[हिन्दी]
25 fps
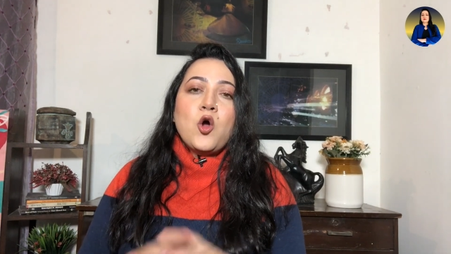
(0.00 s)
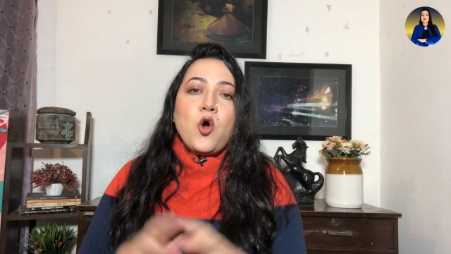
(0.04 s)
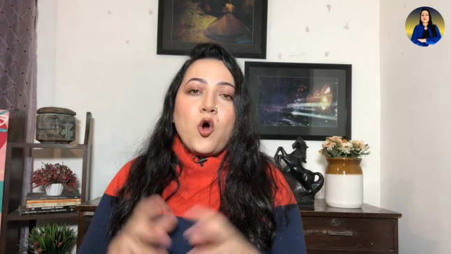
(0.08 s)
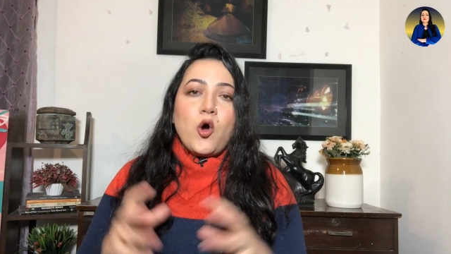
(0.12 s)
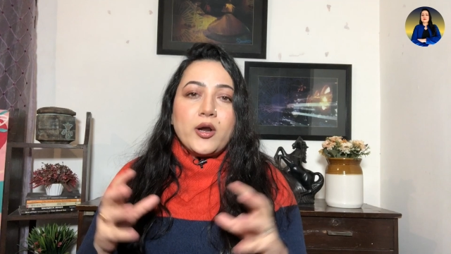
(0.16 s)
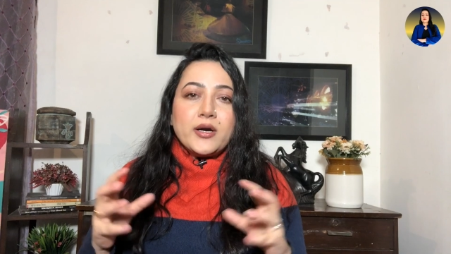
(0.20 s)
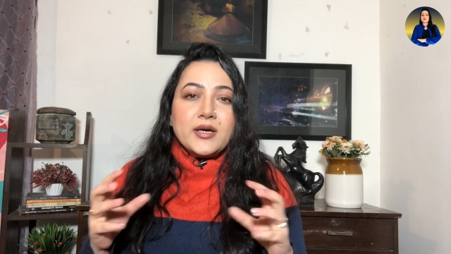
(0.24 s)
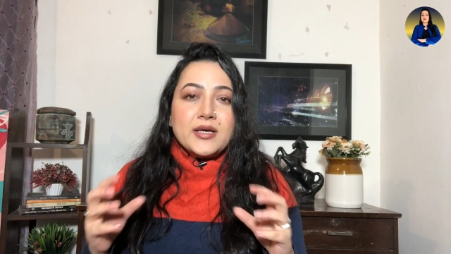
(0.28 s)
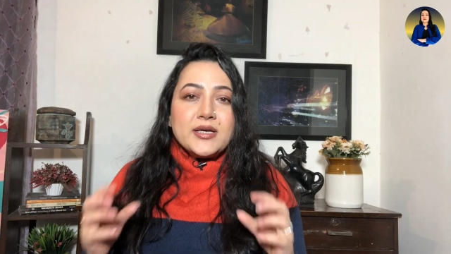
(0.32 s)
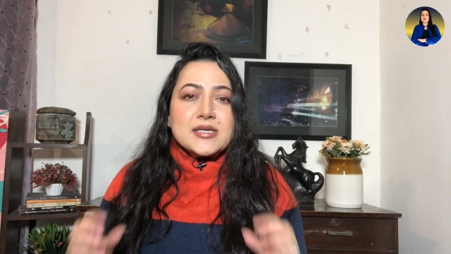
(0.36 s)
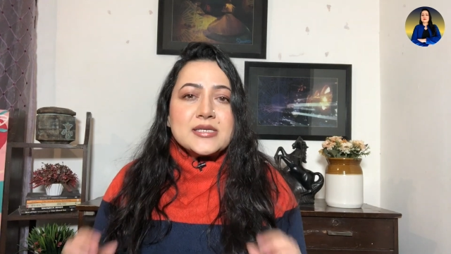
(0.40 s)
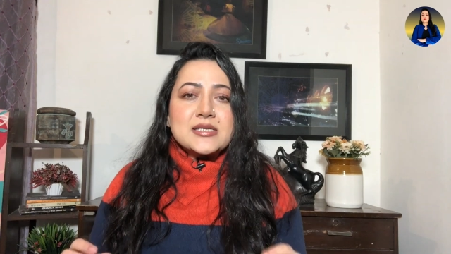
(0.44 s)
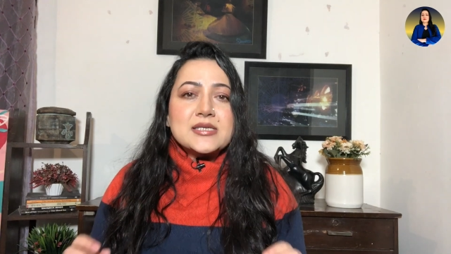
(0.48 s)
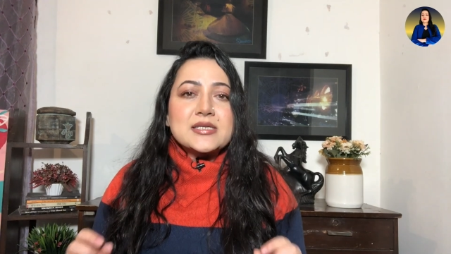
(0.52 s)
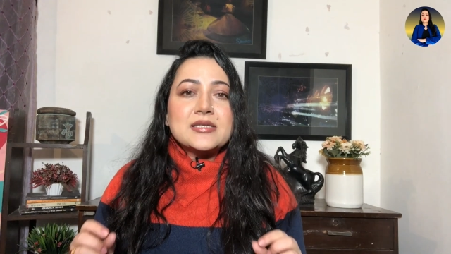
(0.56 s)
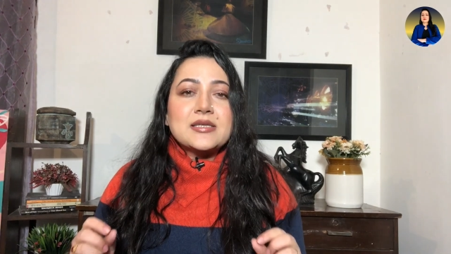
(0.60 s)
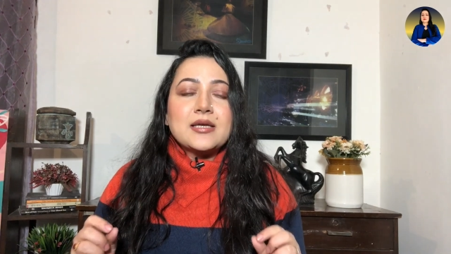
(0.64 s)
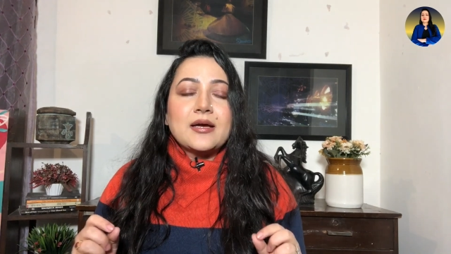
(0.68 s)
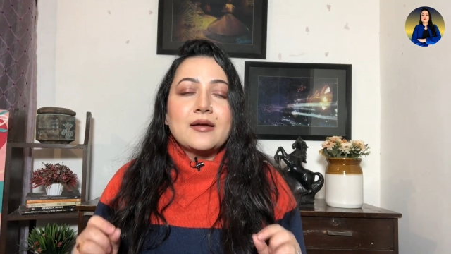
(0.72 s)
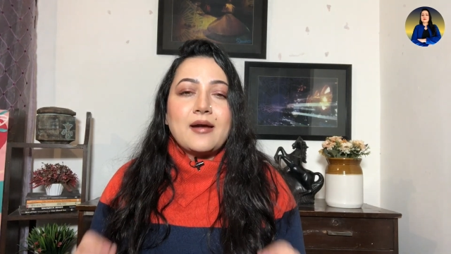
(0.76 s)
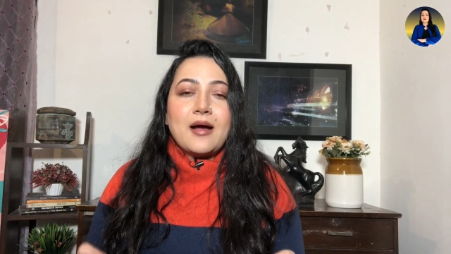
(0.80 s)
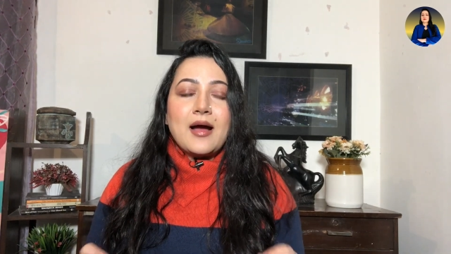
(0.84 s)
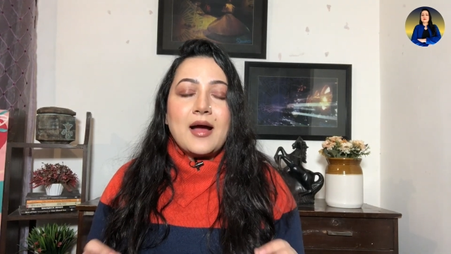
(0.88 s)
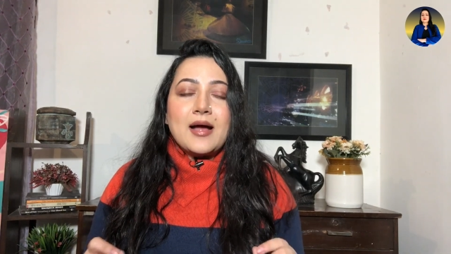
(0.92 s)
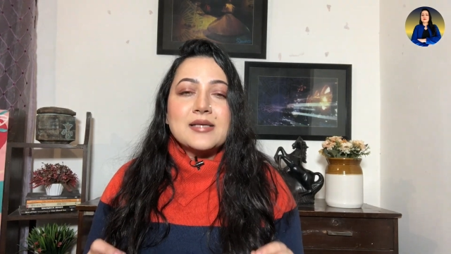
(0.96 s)
और इस
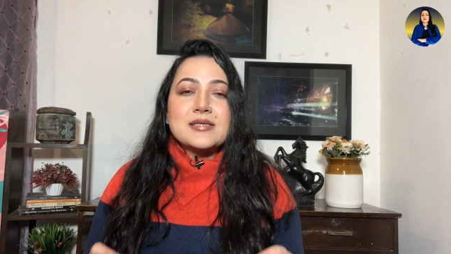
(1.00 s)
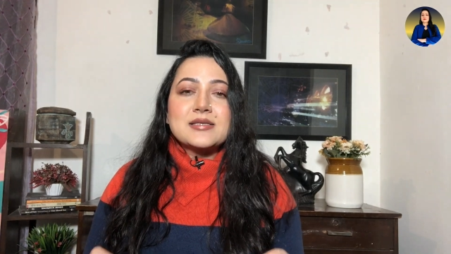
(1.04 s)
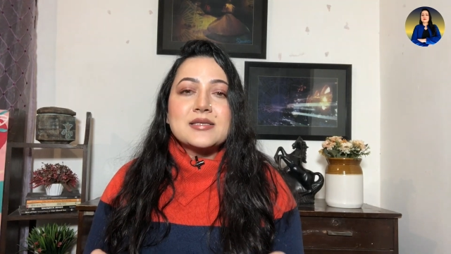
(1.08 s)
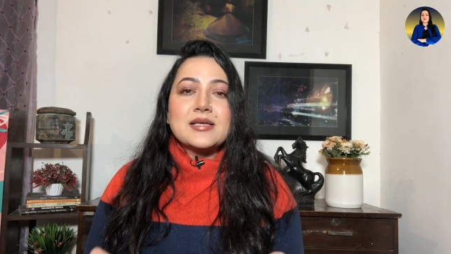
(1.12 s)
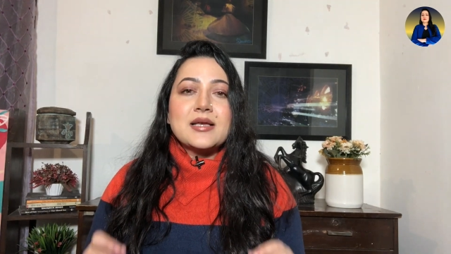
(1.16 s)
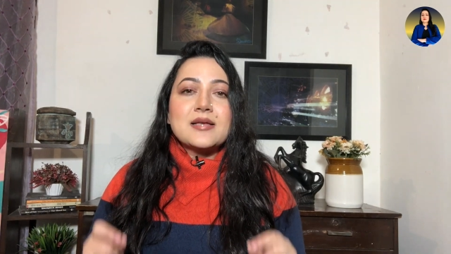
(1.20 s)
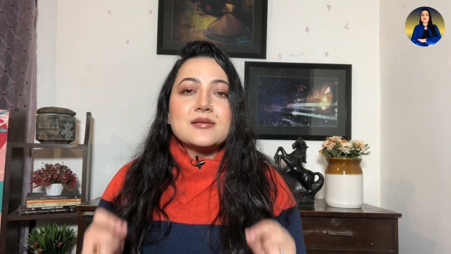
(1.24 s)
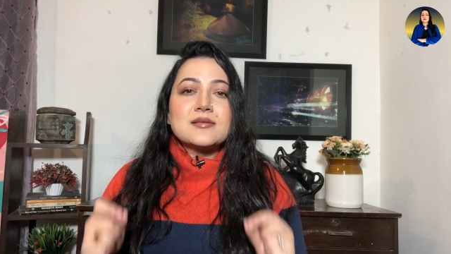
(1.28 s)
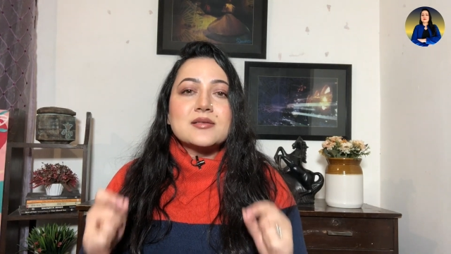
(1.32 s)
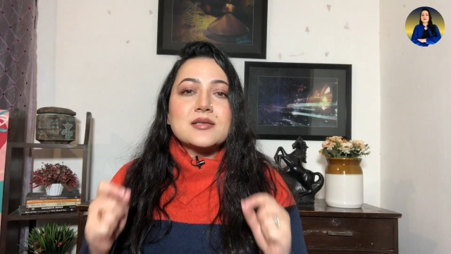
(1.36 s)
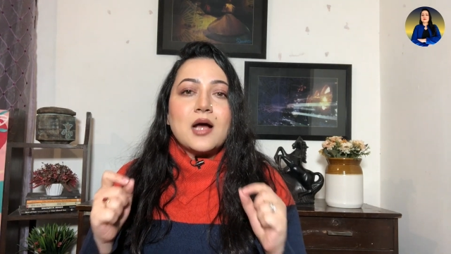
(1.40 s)
तरह से